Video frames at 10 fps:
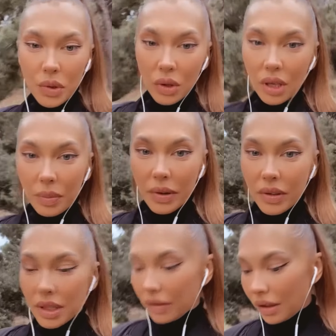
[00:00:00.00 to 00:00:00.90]
сегодня я
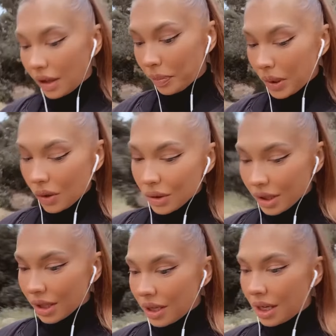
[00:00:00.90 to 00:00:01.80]
проводила опрос,
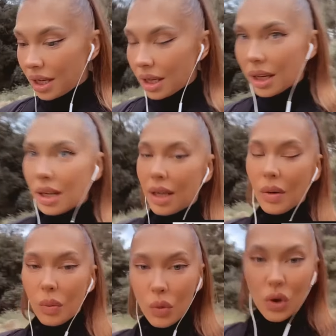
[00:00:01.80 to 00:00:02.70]

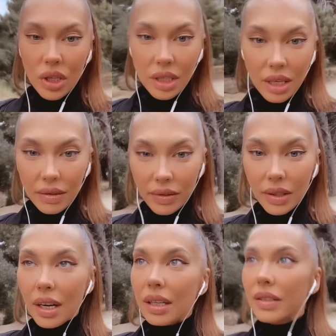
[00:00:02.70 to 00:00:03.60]
можете ли вы
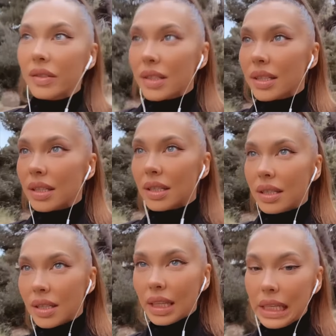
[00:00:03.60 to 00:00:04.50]
радоваться
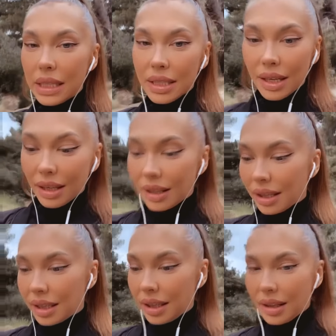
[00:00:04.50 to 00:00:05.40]
искренне,
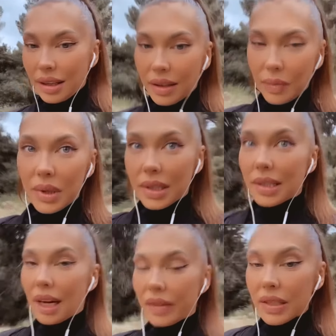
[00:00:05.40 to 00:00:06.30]
без
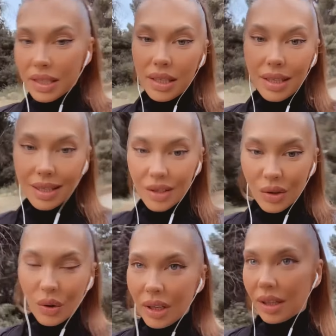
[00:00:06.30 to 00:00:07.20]
зависти за
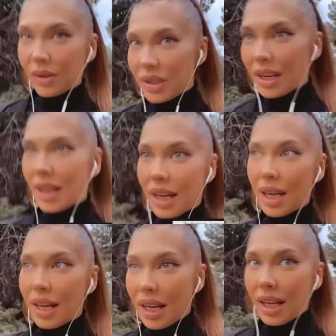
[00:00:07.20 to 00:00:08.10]
других людей.
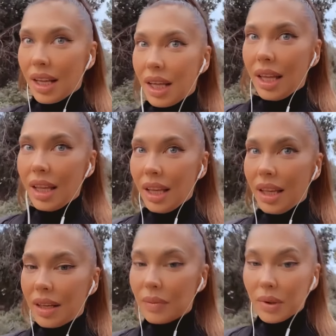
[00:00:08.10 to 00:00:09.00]

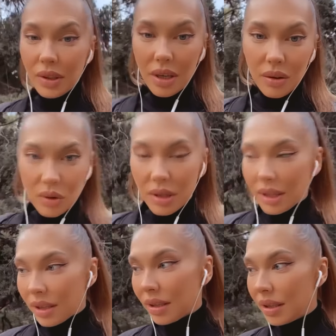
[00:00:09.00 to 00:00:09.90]
И благодарю
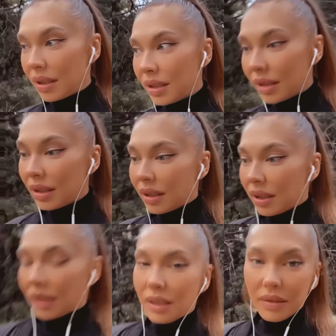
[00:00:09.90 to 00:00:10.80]
за
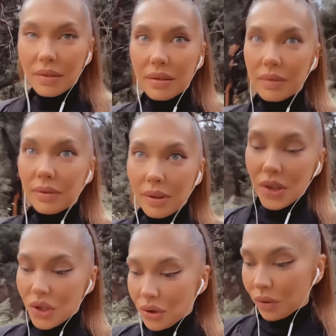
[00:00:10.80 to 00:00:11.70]

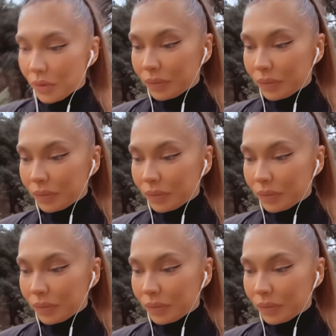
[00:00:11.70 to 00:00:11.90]
вашу